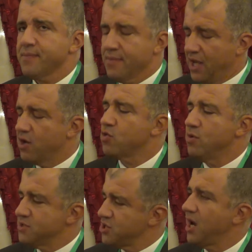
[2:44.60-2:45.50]
بتاعها
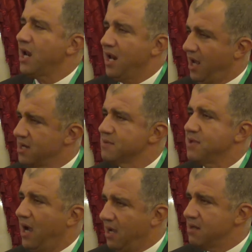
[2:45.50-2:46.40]
الحكومه شغاله على الحل
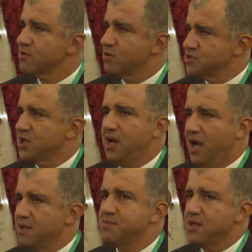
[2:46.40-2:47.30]
بتاعها الحكومه شغاله
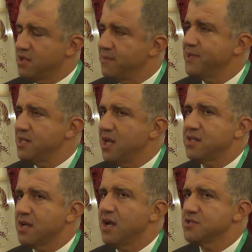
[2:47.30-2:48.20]
على الحل بتاعها نتمنى انها
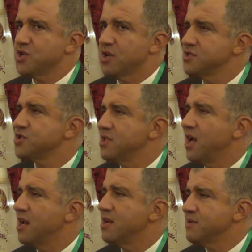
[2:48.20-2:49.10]
تنجح ان شاء الله عشان
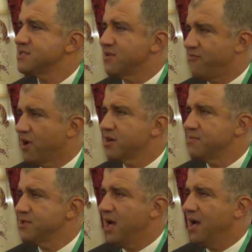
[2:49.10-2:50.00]
نقلل بس
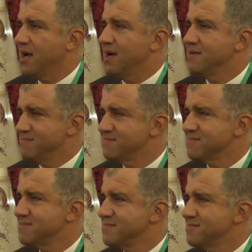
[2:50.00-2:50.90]
الفاقد بتاعها يعني.
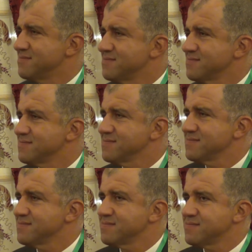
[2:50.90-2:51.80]
في
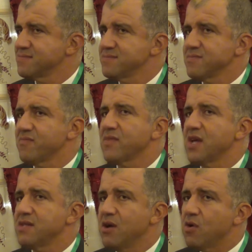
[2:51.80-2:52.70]
المؤتمر
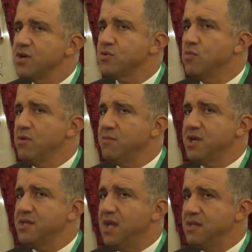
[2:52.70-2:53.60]
وتوقيته توقيته مهم
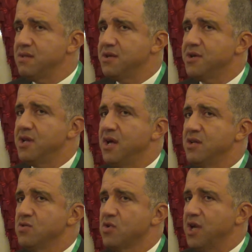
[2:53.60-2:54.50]
جدا
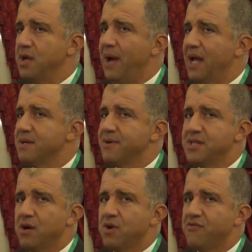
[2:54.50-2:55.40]
لانه جه بعد ما
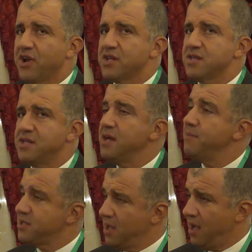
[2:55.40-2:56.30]
الدوله فرضت
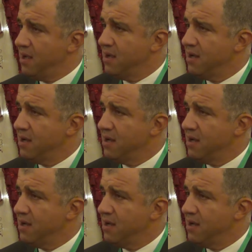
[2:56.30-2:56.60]
هيبتها